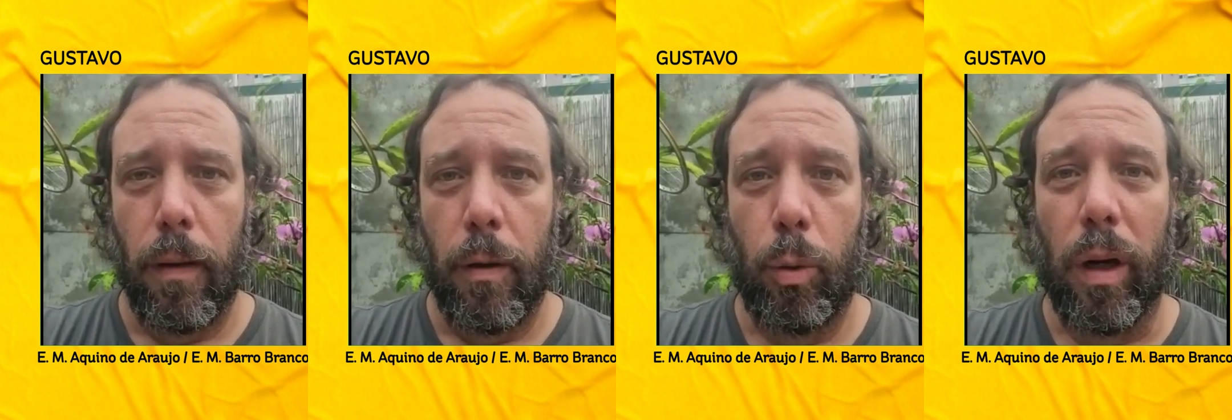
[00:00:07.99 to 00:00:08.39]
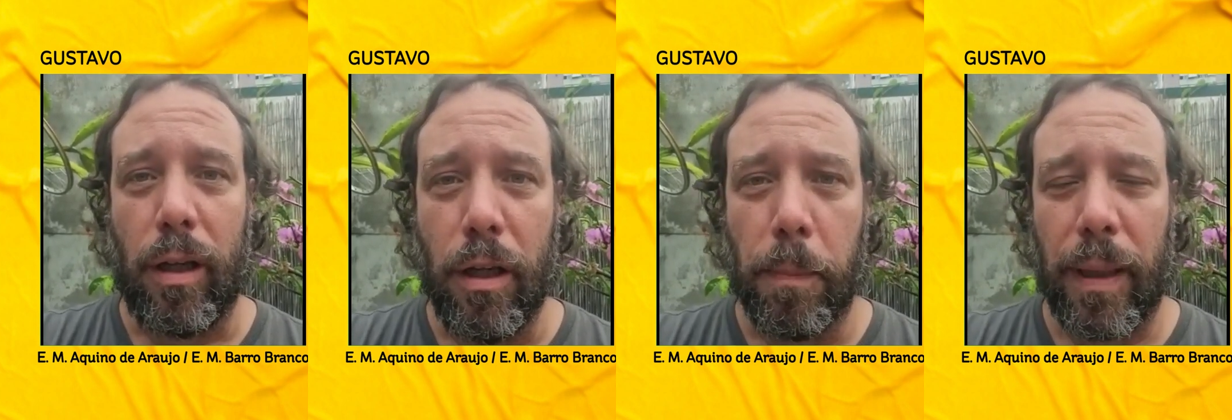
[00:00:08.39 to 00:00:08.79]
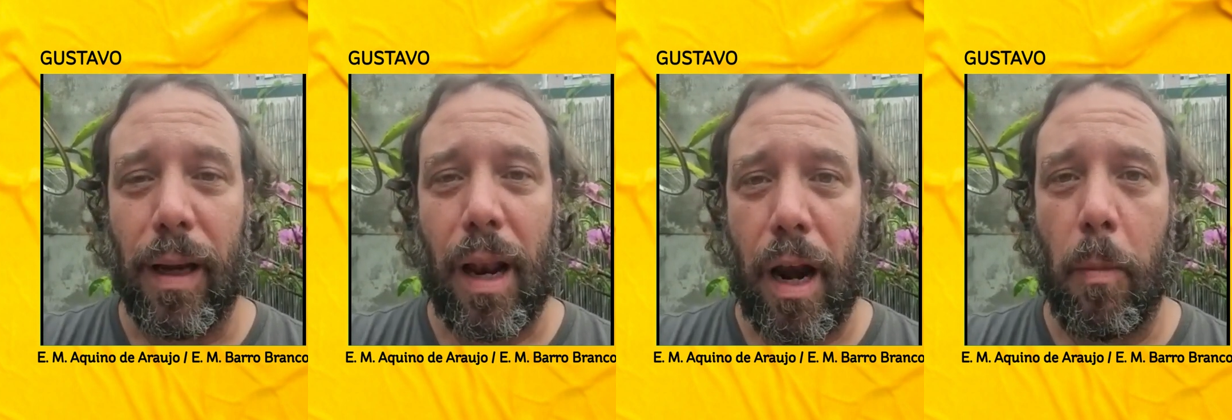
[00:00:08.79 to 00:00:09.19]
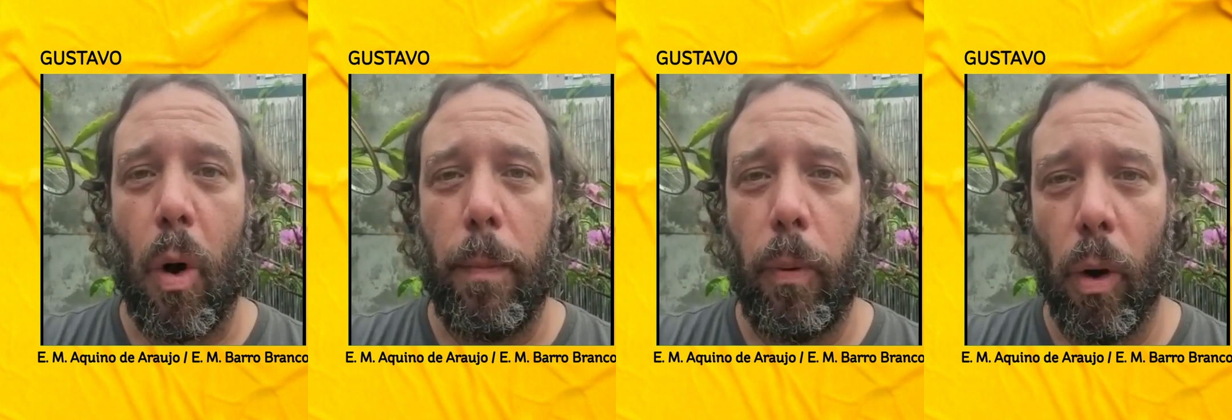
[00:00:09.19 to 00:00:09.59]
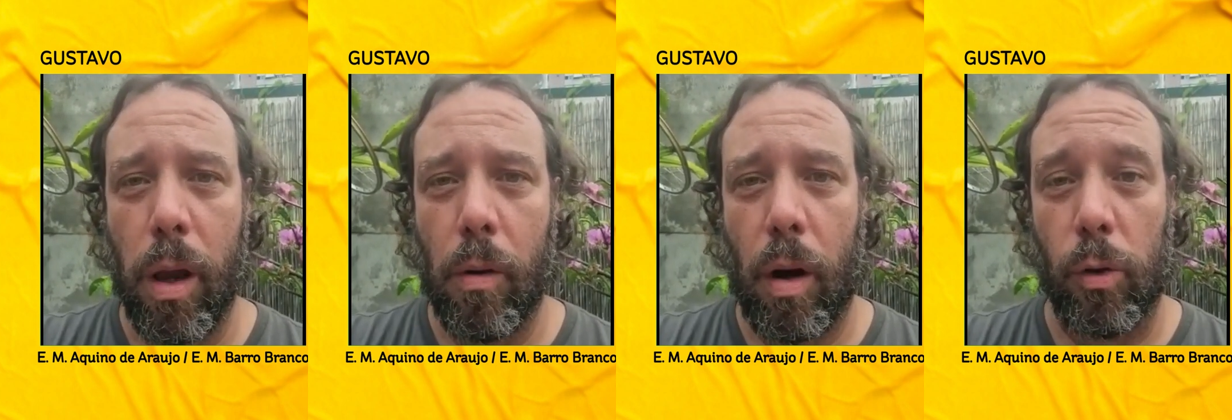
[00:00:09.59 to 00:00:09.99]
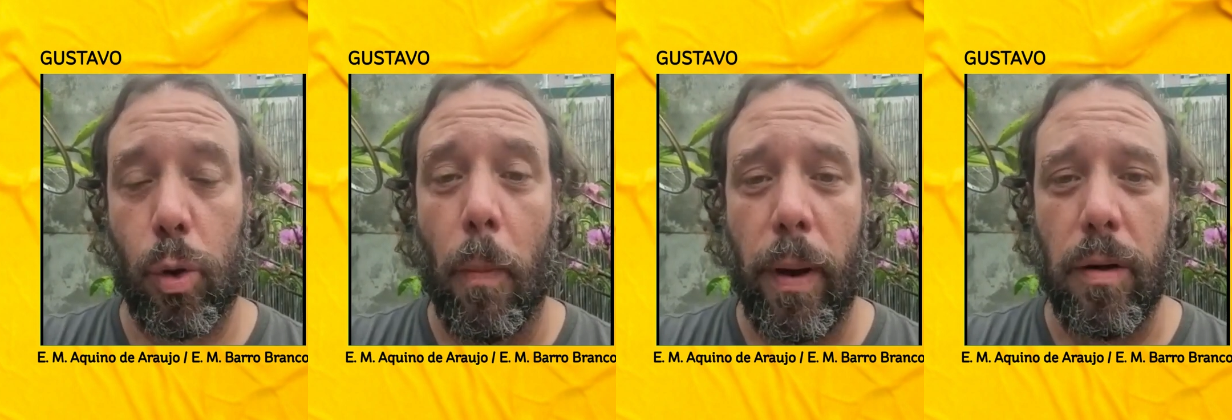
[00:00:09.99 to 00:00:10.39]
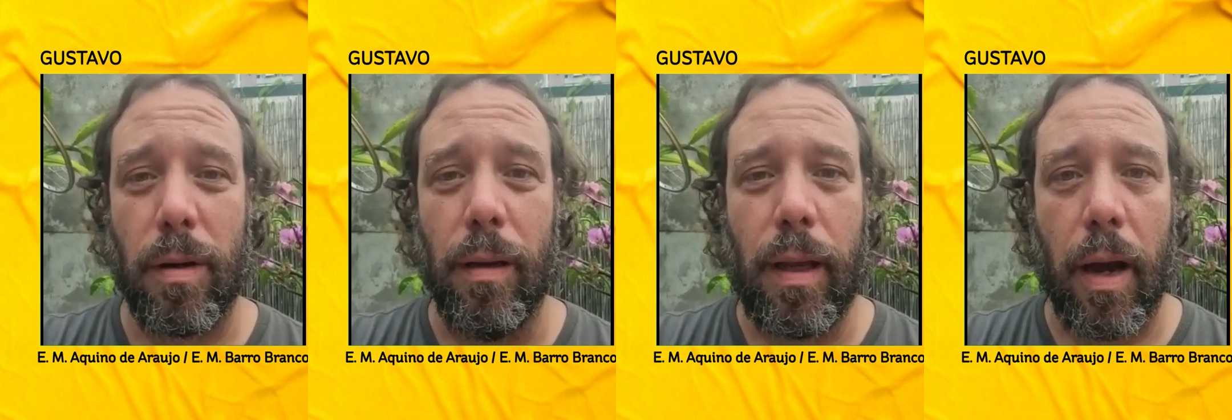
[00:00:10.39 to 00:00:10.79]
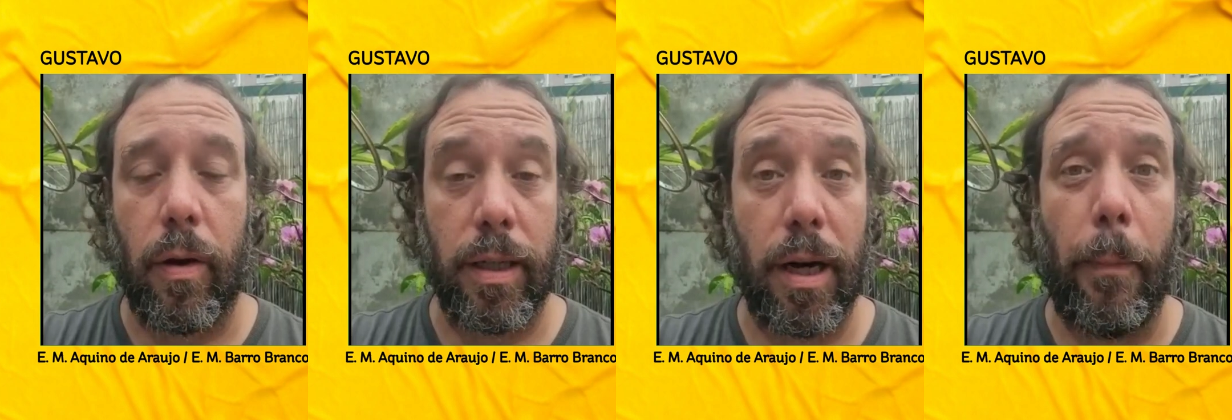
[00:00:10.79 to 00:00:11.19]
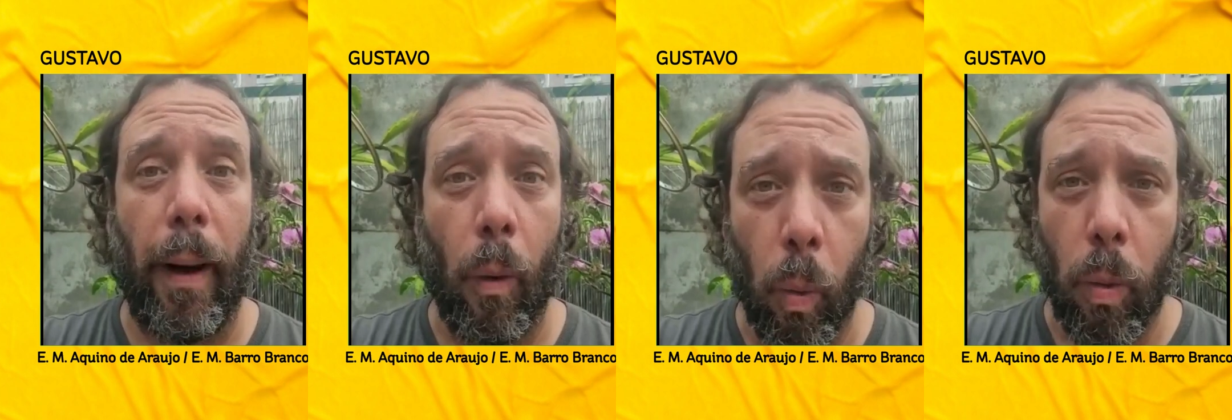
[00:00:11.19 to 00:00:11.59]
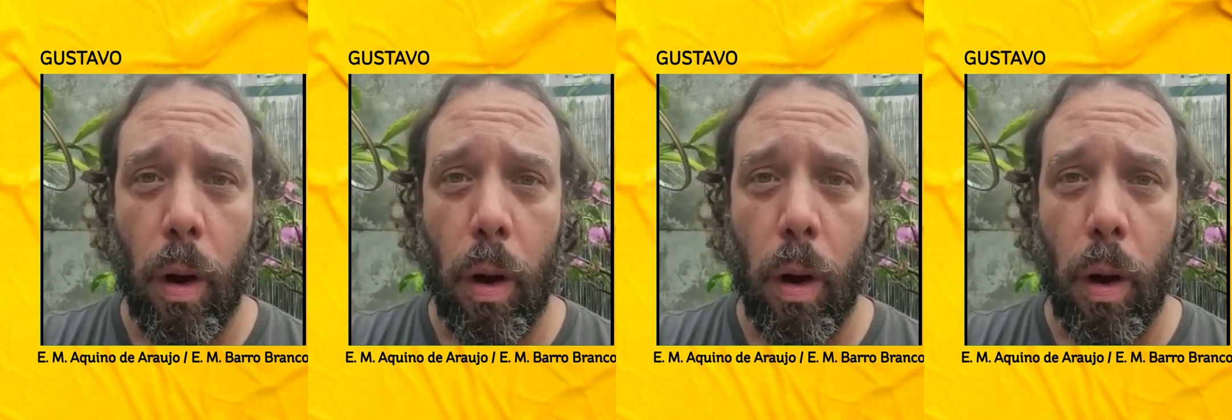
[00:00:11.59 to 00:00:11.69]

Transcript: Estou aqui para declarar meu apoio aos companheiros que integram a Chapa 1